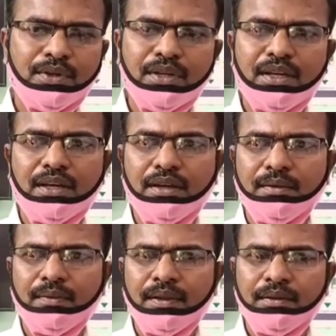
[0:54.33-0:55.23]
ముఖ్యంగా
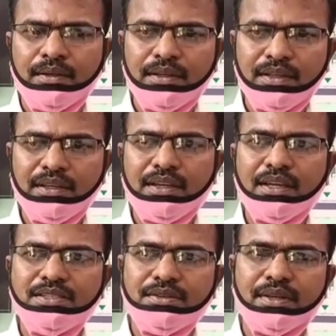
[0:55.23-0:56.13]
ఈ
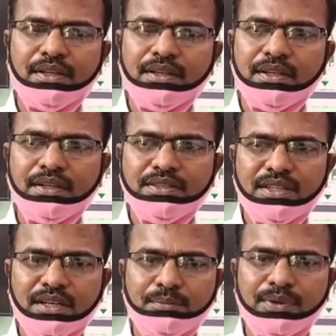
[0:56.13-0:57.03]
ఈకేసీవై అనేది
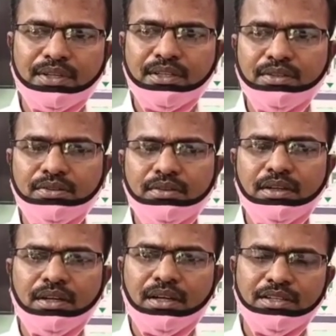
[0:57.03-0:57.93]
చాలా ఇంపార్టెంట్
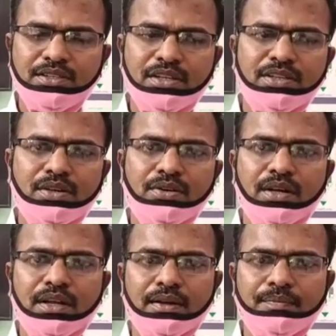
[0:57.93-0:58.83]
రైతులందరూ
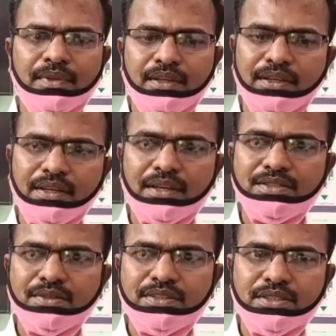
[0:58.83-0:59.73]
కూడా ఈ
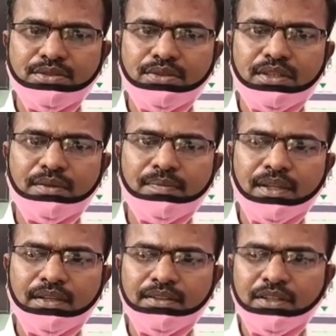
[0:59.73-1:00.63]
ఈకేసీవై చేసుకొని
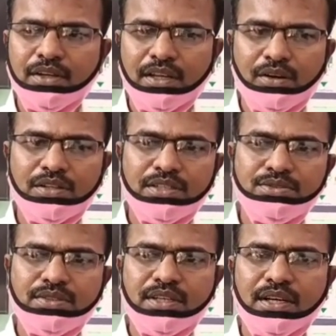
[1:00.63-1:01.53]
దీంట్లో ఎన్రోల్
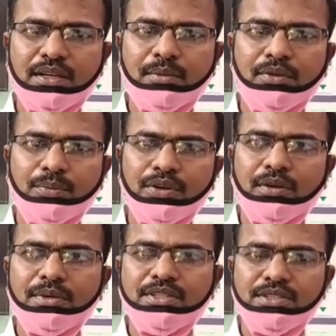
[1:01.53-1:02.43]
చేసుకుంటే కానీ మనం
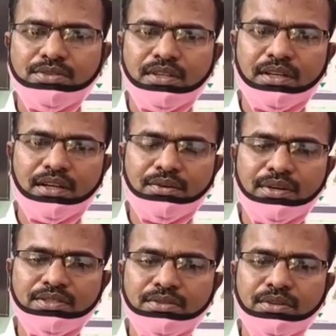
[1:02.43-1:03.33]
ప్రొక్యూర్మెంట్ చేసుకునేదానికి
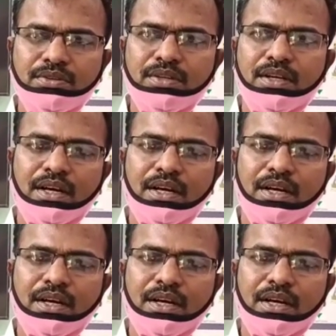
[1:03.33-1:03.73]
అవకాశం ఉండదు